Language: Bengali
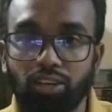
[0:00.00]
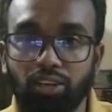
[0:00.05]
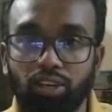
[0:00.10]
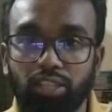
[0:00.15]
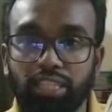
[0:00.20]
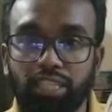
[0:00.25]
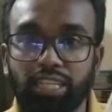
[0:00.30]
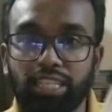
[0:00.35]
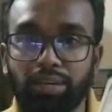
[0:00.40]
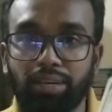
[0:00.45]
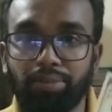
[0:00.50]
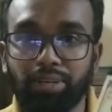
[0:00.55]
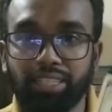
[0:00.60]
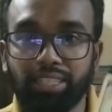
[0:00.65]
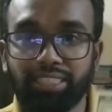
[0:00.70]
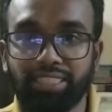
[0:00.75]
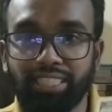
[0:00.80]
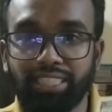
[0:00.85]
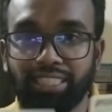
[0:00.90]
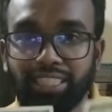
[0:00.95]
অর্থাৎ আমার
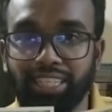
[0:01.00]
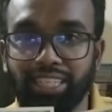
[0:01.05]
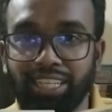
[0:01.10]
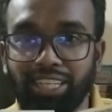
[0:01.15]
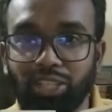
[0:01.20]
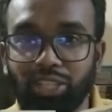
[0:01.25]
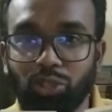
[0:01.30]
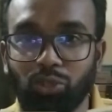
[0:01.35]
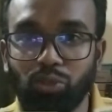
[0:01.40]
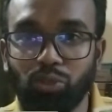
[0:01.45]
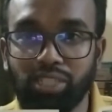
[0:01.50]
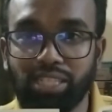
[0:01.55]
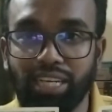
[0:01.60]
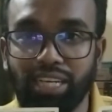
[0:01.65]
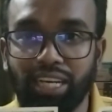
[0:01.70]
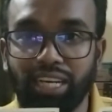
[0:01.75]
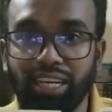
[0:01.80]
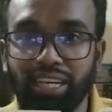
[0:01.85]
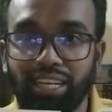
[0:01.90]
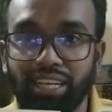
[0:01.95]
কাছে যে দুইটা
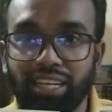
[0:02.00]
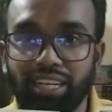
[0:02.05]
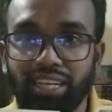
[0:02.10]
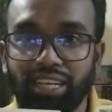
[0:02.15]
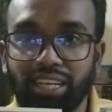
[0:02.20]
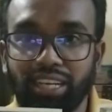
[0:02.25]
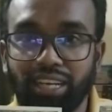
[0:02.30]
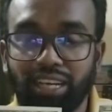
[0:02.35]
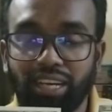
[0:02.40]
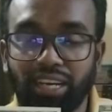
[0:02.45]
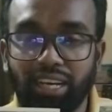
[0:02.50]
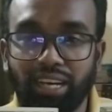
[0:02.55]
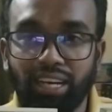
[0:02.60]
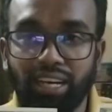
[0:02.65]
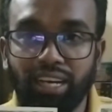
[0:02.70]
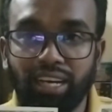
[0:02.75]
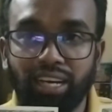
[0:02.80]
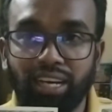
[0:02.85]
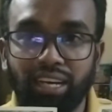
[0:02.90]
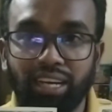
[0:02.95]

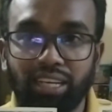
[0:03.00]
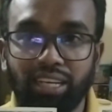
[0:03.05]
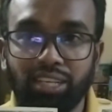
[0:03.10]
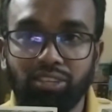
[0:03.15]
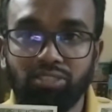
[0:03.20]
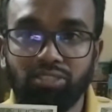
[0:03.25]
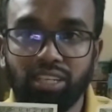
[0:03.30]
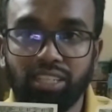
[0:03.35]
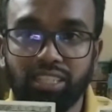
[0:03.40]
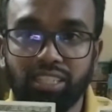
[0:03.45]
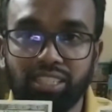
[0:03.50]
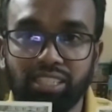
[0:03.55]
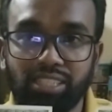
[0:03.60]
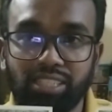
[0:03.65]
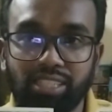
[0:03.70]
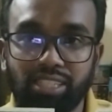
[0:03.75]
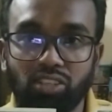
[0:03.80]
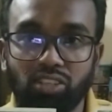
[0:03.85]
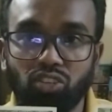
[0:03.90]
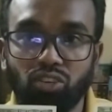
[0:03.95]
ইউনাইটেড
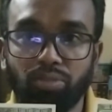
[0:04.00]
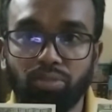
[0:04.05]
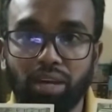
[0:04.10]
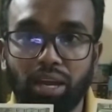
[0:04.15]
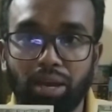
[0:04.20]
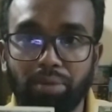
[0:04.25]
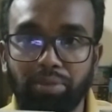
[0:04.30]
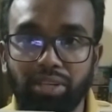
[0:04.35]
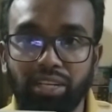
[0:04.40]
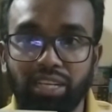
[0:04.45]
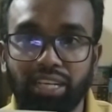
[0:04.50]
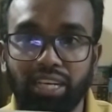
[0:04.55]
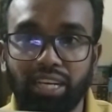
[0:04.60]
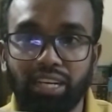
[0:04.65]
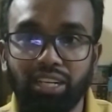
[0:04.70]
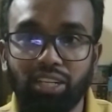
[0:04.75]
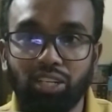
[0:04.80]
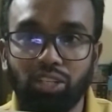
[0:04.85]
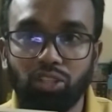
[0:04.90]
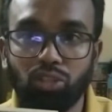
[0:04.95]
স্টেট অফ আমেরিকার
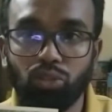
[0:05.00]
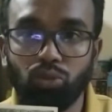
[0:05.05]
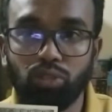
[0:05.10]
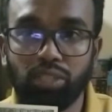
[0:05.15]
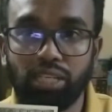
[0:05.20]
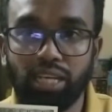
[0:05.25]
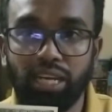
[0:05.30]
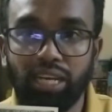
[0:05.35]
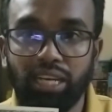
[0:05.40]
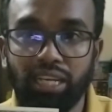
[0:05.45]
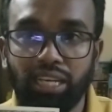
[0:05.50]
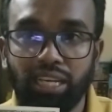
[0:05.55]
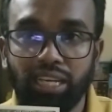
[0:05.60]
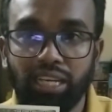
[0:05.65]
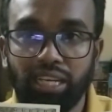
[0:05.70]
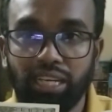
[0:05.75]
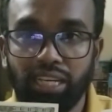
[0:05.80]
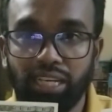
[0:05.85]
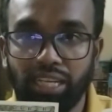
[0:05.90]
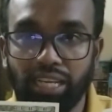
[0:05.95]
দুইটা
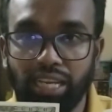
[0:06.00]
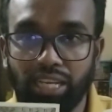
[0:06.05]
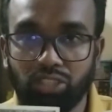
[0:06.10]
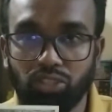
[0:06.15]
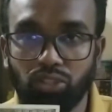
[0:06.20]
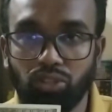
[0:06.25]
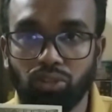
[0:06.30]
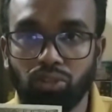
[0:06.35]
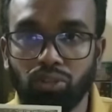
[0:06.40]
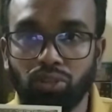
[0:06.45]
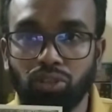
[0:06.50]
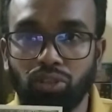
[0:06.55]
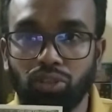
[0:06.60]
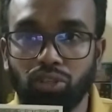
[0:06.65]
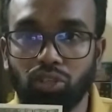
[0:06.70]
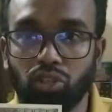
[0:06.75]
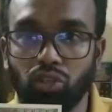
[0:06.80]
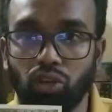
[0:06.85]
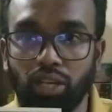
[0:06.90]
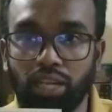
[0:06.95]
একশো
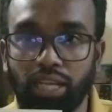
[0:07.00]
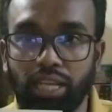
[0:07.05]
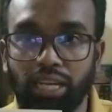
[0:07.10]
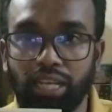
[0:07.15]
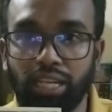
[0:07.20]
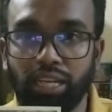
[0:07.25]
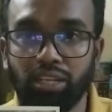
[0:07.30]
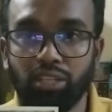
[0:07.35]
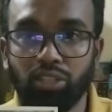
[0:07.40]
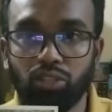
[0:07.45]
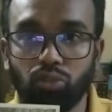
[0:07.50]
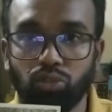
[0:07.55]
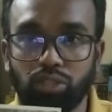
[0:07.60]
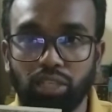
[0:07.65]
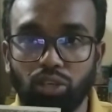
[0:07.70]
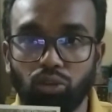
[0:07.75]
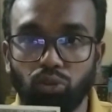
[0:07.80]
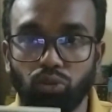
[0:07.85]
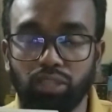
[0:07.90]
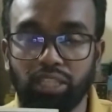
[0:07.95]
ডলারের দুইটা
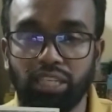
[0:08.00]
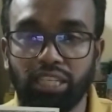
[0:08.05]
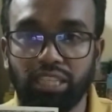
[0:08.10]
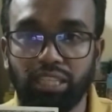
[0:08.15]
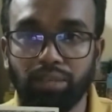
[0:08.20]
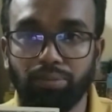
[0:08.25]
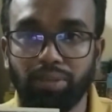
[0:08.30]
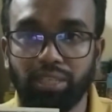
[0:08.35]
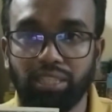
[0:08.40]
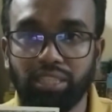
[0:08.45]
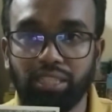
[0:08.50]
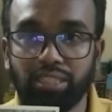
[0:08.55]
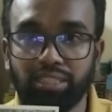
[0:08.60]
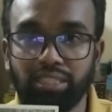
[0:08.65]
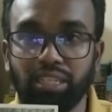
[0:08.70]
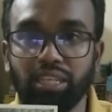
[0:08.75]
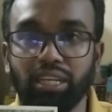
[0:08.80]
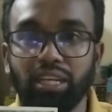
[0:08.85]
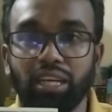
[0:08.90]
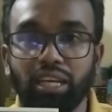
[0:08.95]
নোট দেখতে
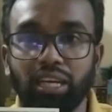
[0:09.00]
পারতেছেন